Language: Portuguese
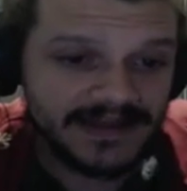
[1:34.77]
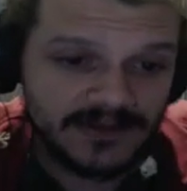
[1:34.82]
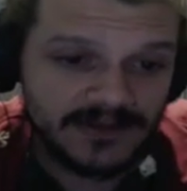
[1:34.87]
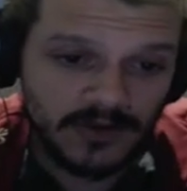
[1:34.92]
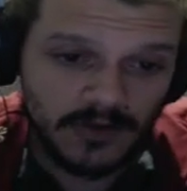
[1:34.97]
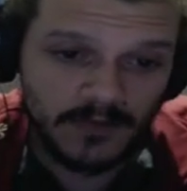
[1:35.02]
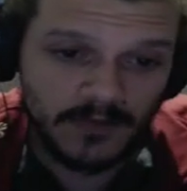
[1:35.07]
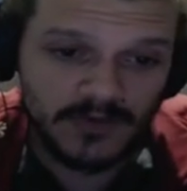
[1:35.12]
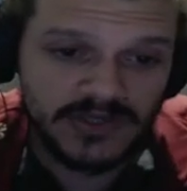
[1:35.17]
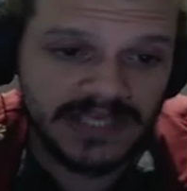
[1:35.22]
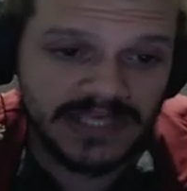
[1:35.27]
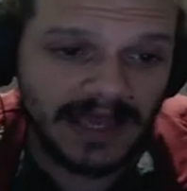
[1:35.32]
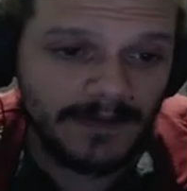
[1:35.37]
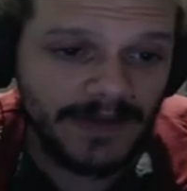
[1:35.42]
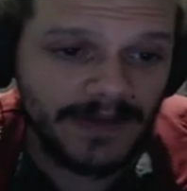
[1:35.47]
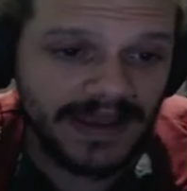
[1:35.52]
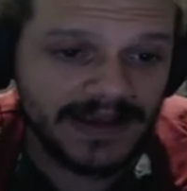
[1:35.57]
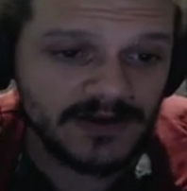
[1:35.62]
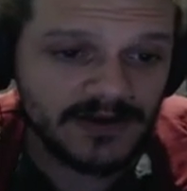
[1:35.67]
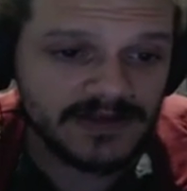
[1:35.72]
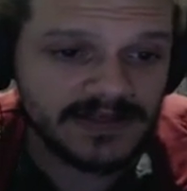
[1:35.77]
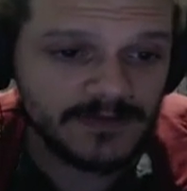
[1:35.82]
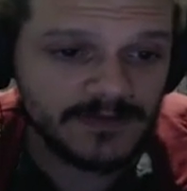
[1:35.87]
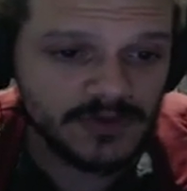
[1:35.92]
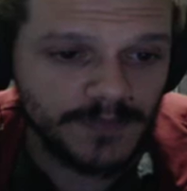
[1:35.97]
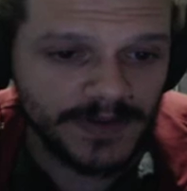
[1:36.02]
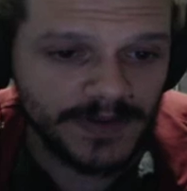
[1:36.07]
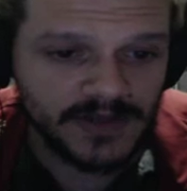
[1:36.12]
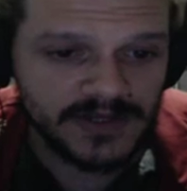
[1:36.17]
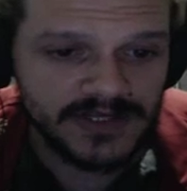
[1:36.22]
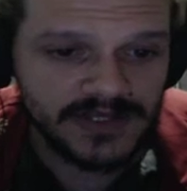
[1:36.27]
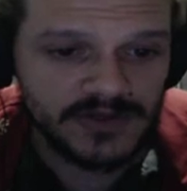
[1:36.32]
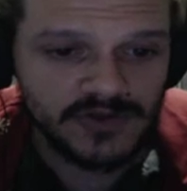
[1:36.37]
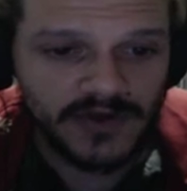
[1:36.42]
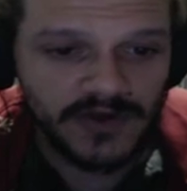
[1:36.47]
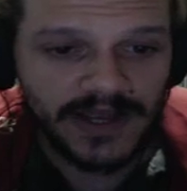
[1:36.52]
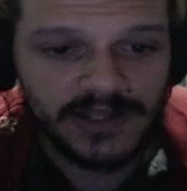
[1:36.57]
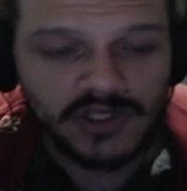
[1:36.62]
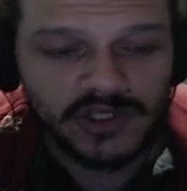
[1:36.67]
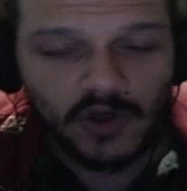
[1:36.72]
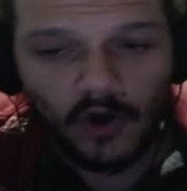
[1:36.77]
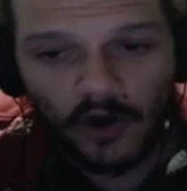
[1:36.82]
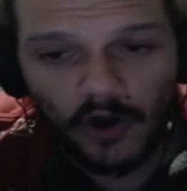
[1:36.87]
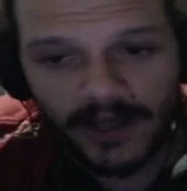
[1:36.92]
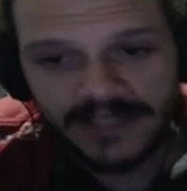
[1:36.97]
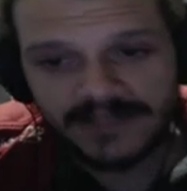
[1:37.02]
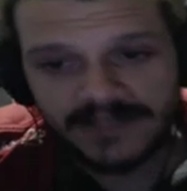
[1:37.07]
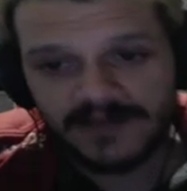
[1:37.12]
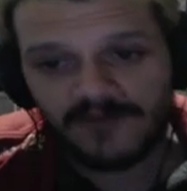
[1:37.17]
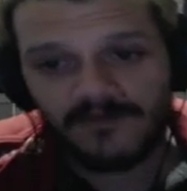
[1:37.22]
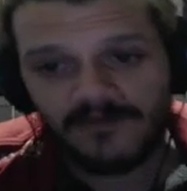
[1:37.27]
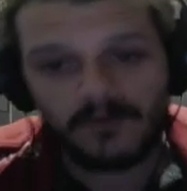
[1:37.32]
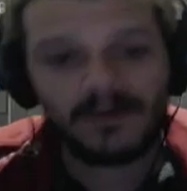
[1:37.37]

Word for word: Todo mundo sabe aí que nós temos o patrocínio do Redes Coins, então vamos